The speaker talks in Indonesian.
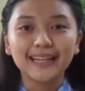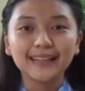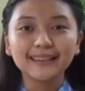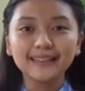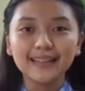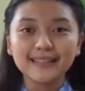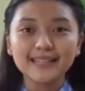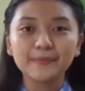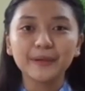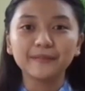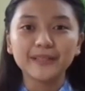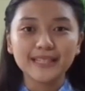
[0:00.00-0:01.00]
Kevin
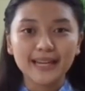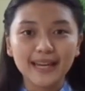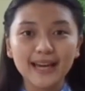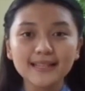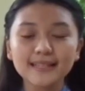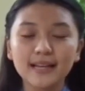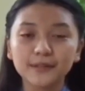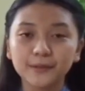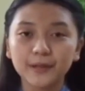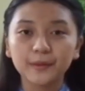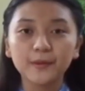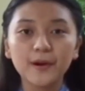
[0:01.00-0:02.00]
Elizabeth Wijaya selaku
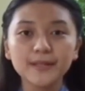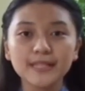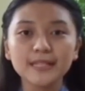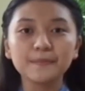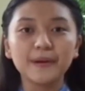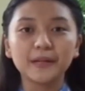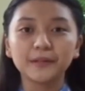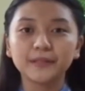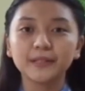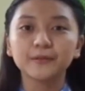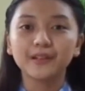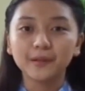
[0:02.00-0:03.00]
Ketua OSIS
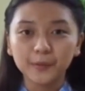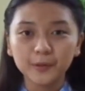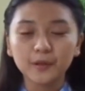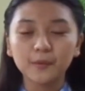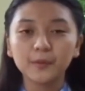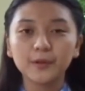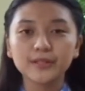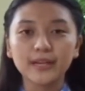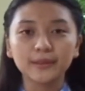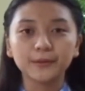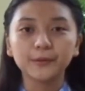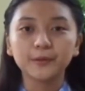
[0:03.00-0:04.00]
periode
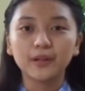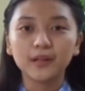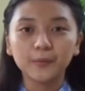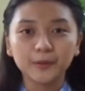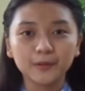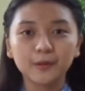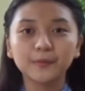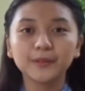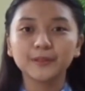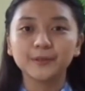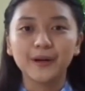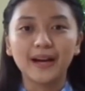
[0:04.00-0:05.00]

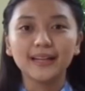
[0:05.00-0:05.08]
2021-2022.